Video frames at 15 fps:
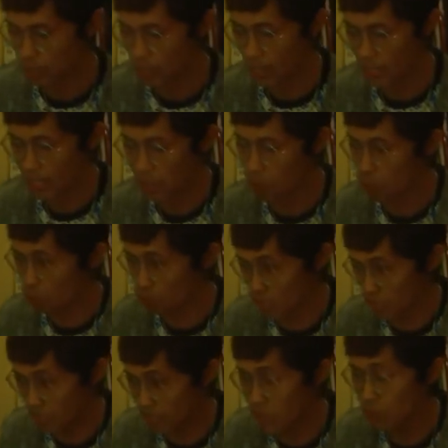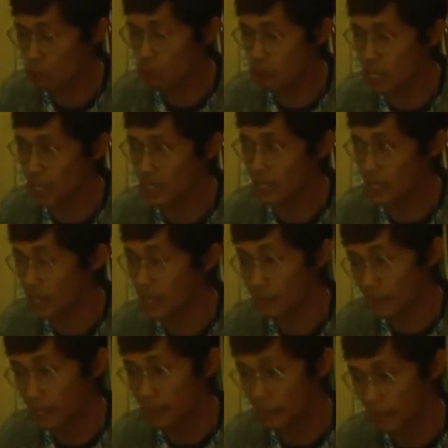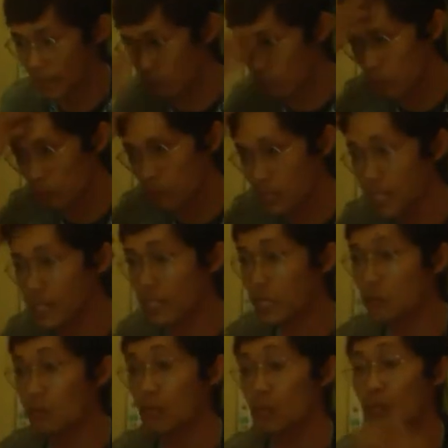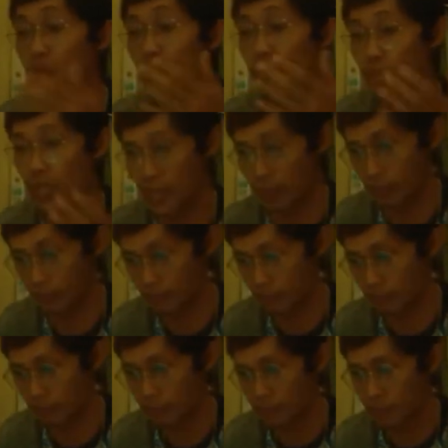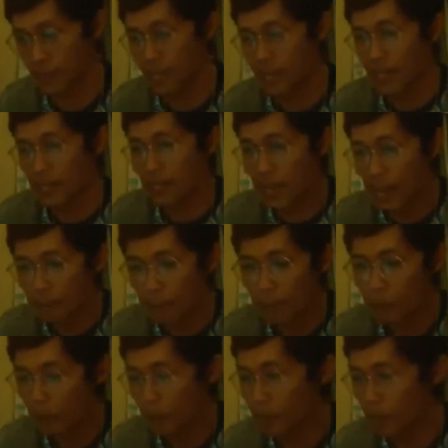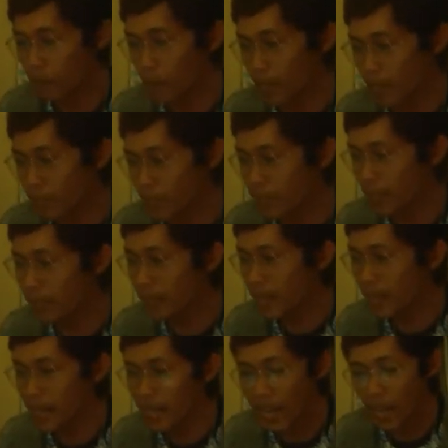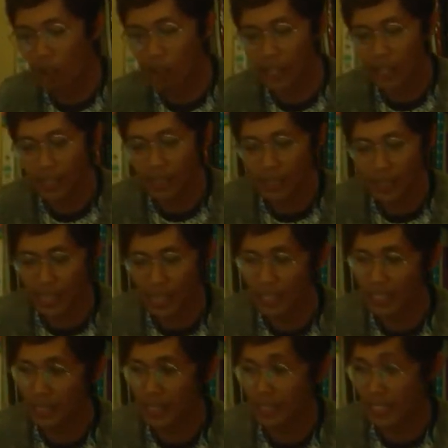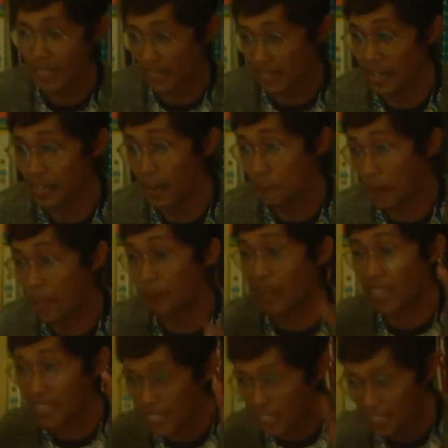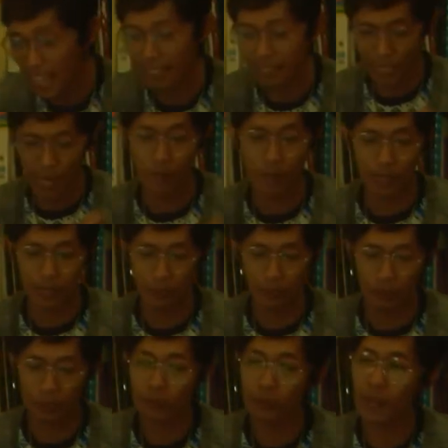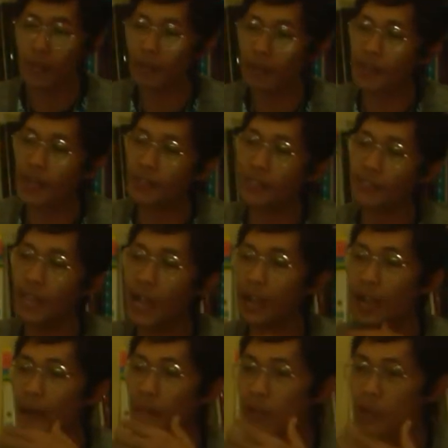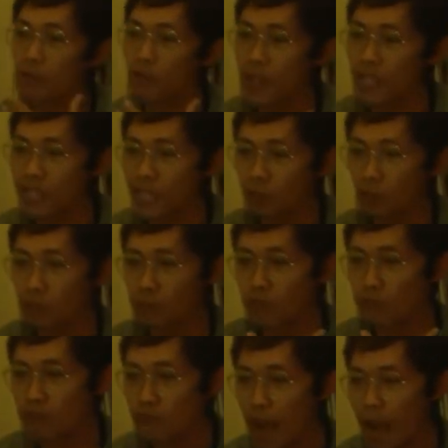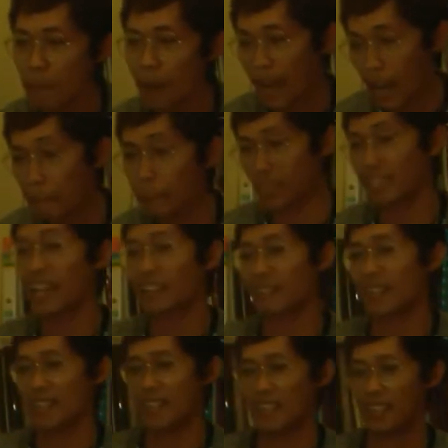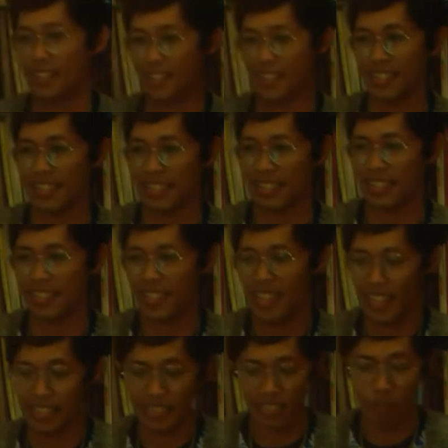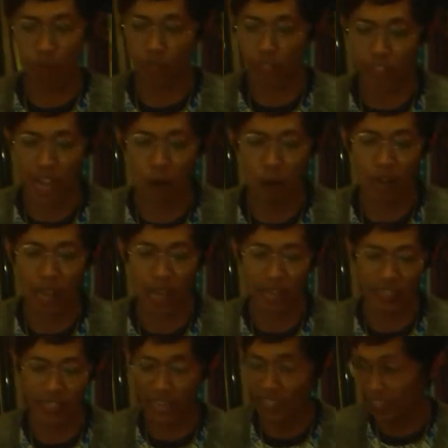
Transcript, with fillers: juga isu ini sudah sering kita dengar khususnya di isu-isu sosial. Kenapa perlu diperhatikan? Karena kalau ini tidak dikerjakan dengan baik-baik singkatnya begitu, bahwa kita akan menuai satu buah malapetaka. Ya, kita sudah tahu lah